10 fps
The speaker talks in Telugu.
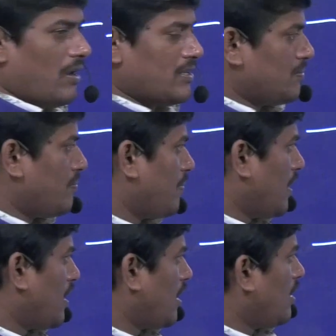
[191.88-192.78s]
కాలేజ్
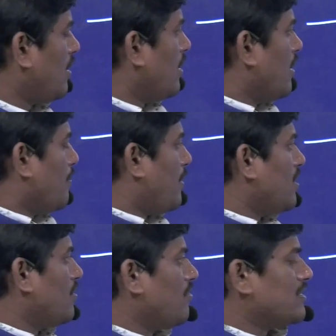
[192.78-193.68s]
అంటే ప్రీ
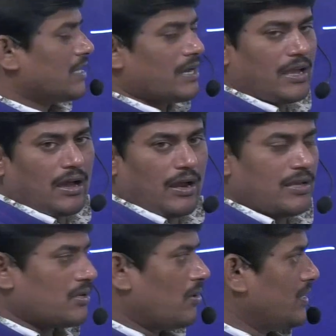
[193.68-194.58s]
యూనివర్సిటీ
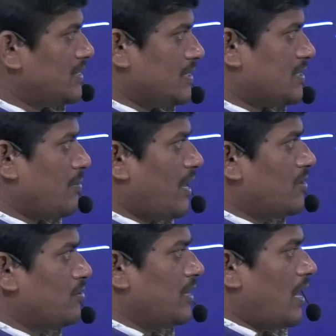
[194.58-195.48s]
కాలేజ్లో ఈ సిస్టమ్
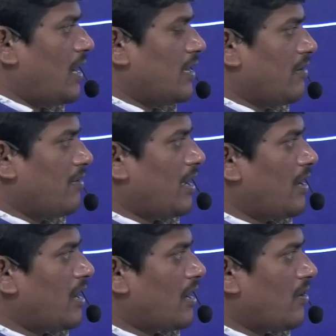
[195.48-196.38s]
అనేది ఉంది అంటే
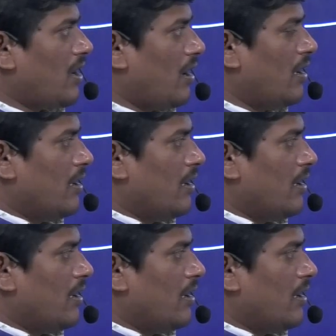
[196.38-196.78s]
ఎవరైనా కూడా